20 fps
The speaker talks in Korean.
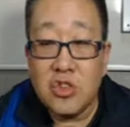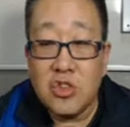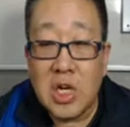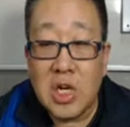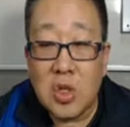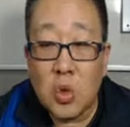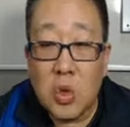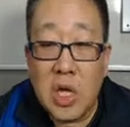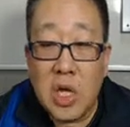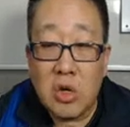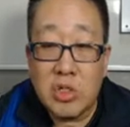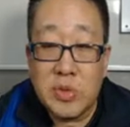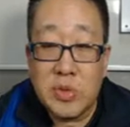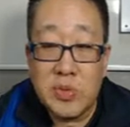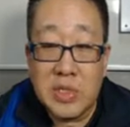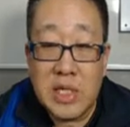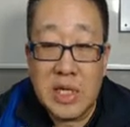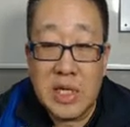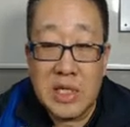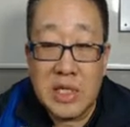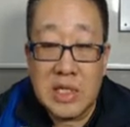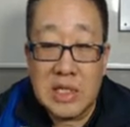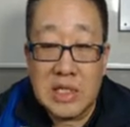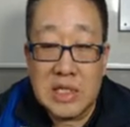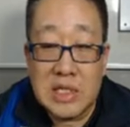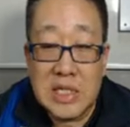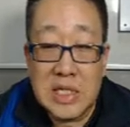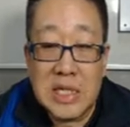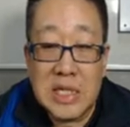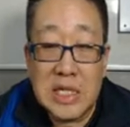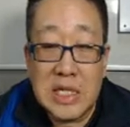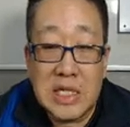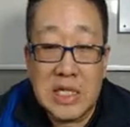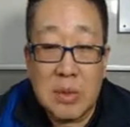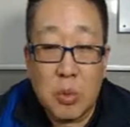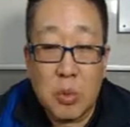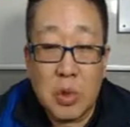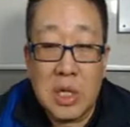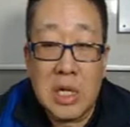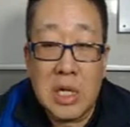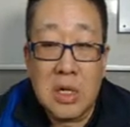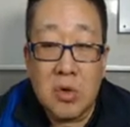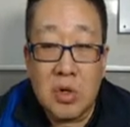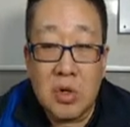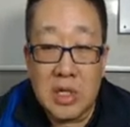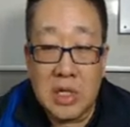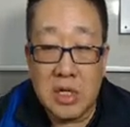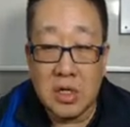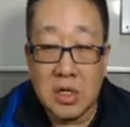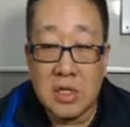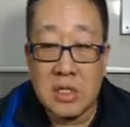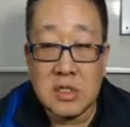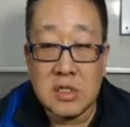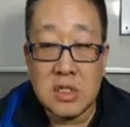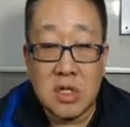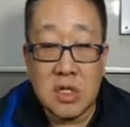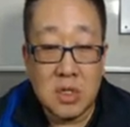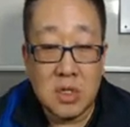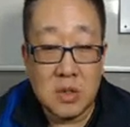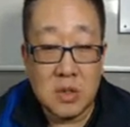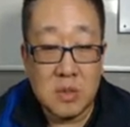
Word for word: 노래하고 싶을 때 제때 제때 못하는 것 같아요. 그래서